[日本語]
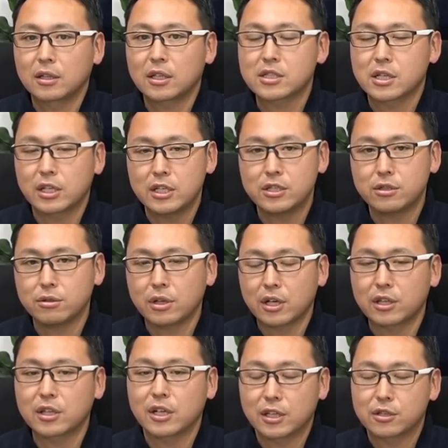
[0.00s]
確かにしゅうか
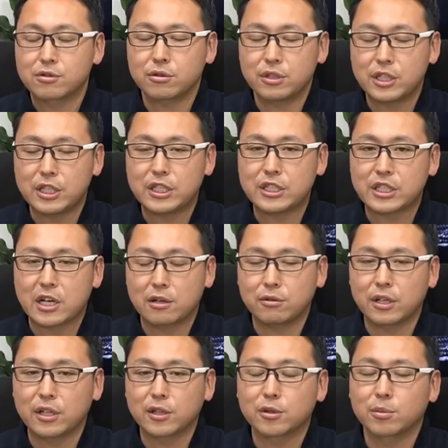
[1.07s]
ん行ってないでじゅうににちかん
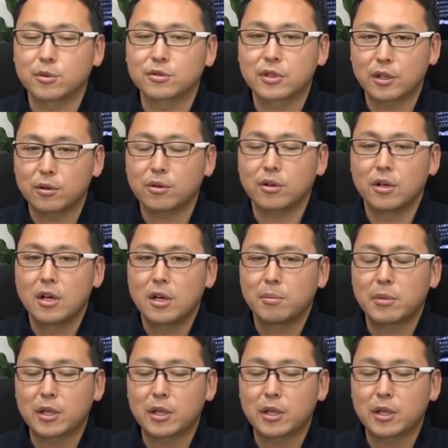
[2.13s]
ぐらいだと思うんですけど、